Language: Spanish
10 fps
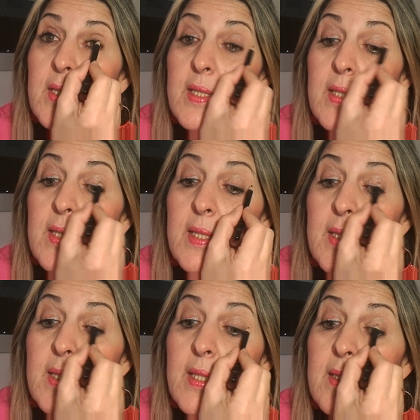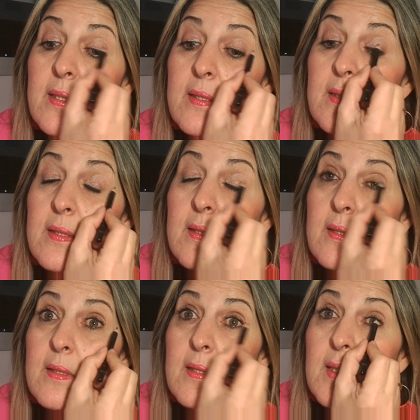y
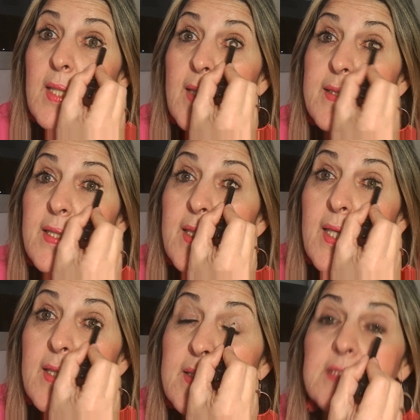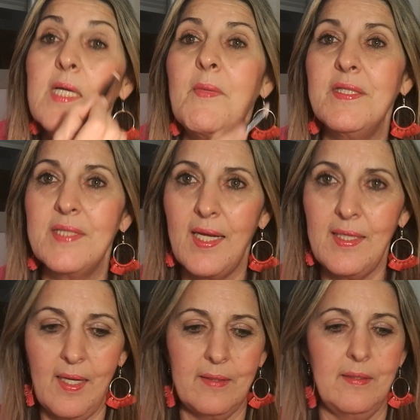la técnica esta se llama tie
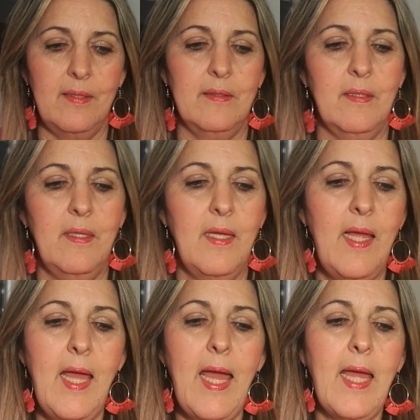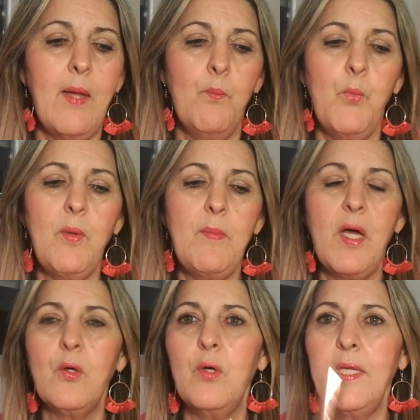liner. Volvemos
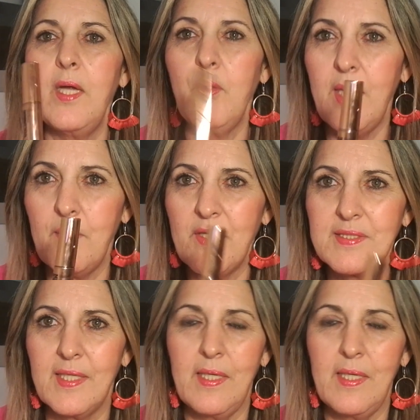a coger ahora la máscara